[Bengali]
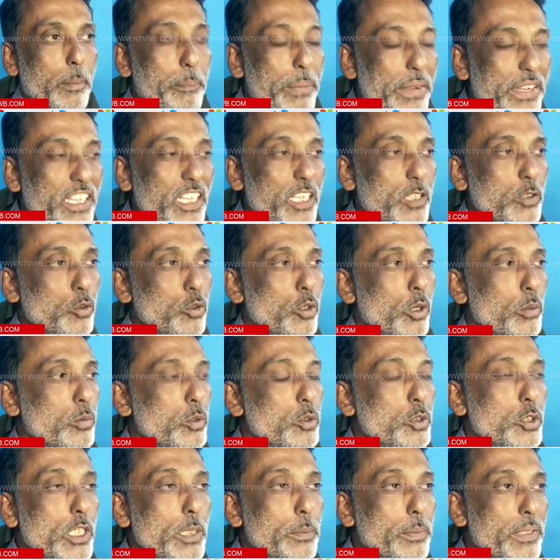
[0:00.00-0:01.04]
বিড়ির কোনো
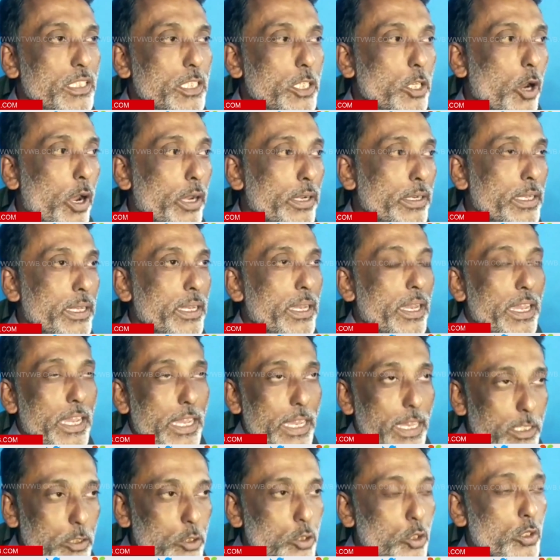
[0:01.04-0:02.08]
মজুরি বৃদ্ধি হয়নি
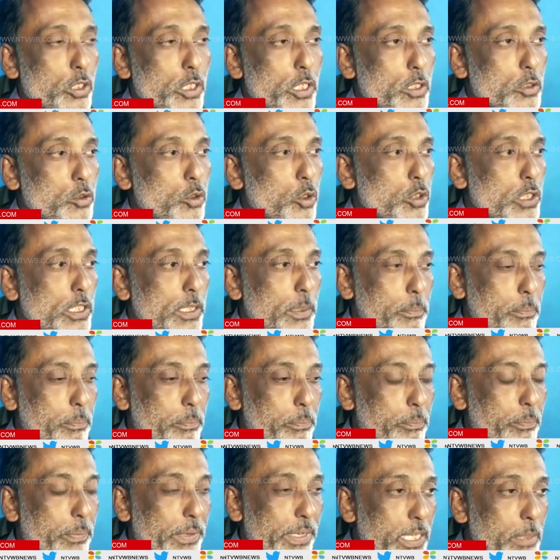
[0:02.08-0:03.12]
এর জন্য যদি
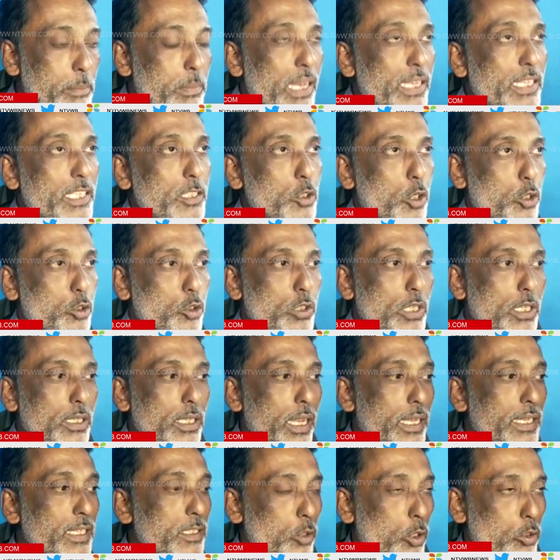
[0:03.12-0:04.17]
বিড়ি মালিক যতটা
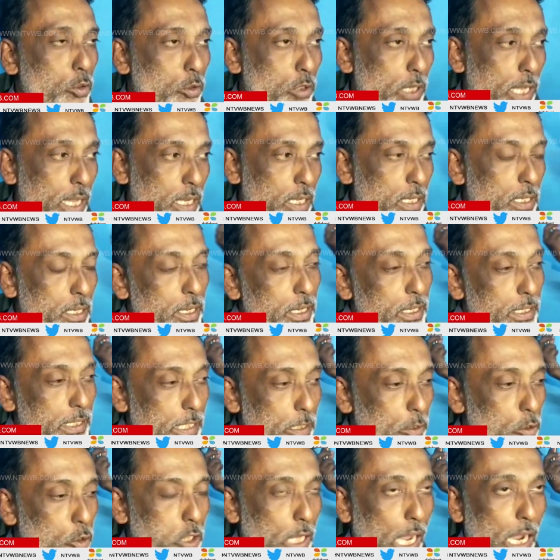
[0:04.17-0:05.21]
দায়ী ততটা
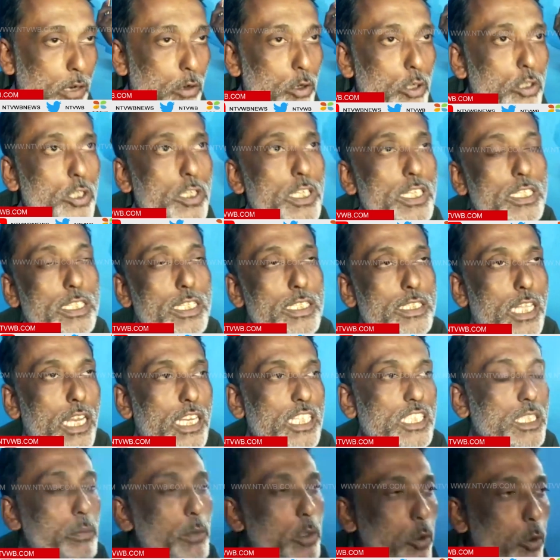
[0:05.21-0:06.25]
কিন্তু সাংগঠনিক নেতা
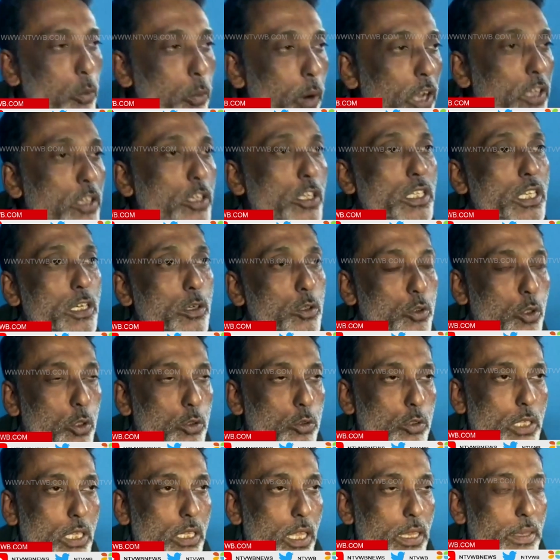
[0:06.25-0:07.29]
হিসাবে হুমায়ুন রেজাও
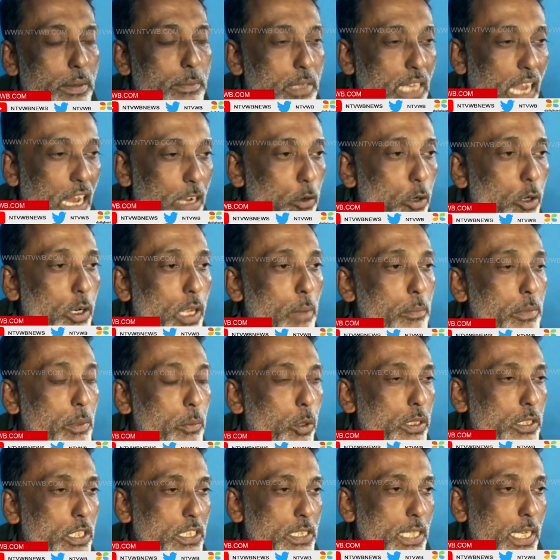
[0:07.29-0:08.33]
ততটা দায়ী কারণ আমি
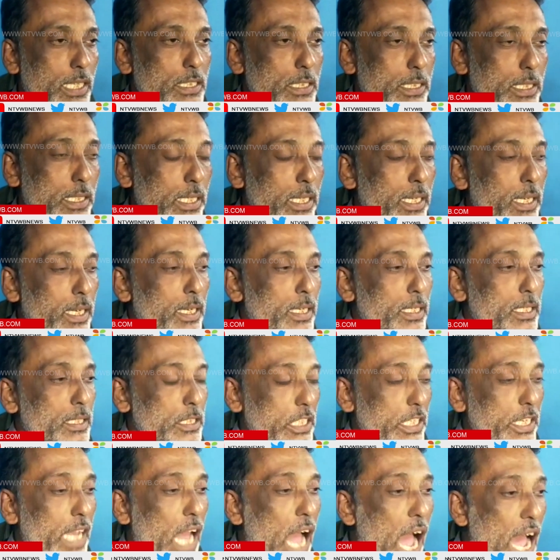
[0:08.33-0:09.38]
বলতে চাইছি
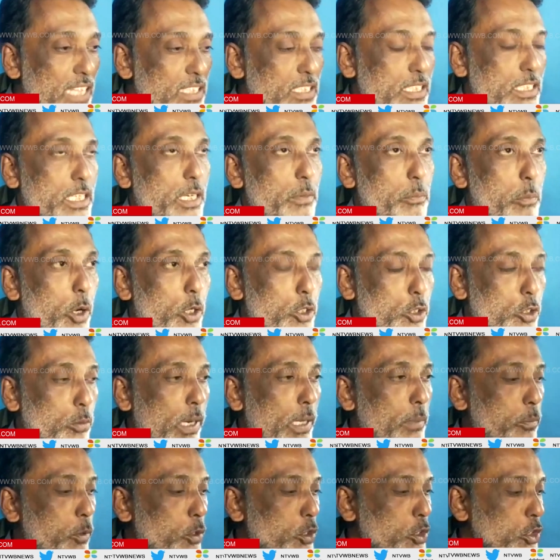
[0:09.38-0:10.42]
যে আজকে
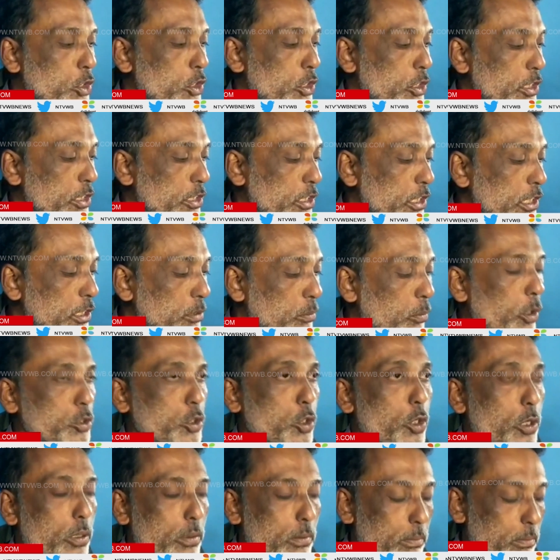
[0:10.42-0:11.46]
বর্তমান পরিস্থিতি তিন
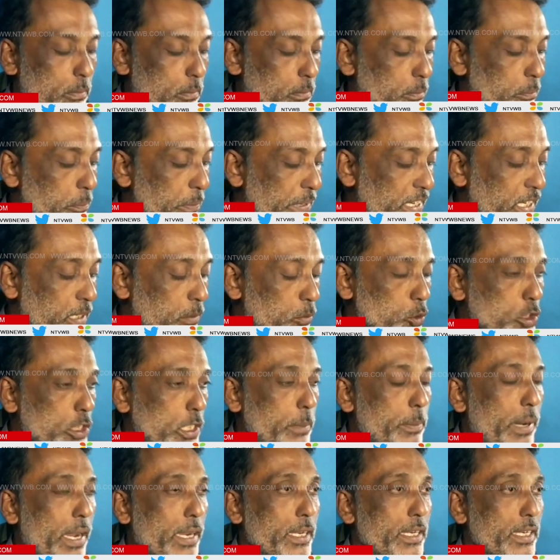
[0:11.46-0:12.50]
বছর বিড়ির
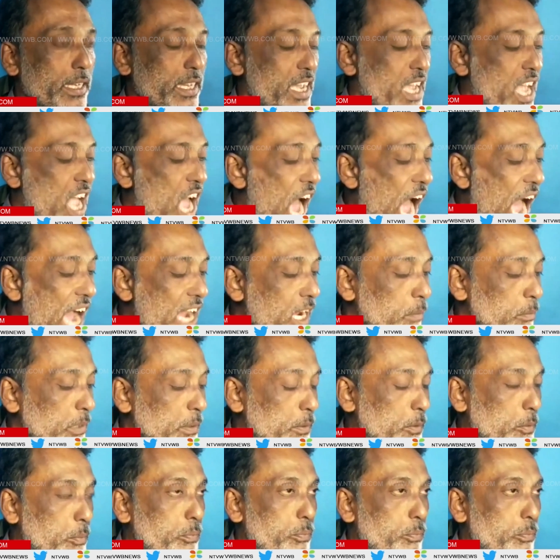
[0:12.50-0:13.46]
মুদ্রি বাড়েনি আগামী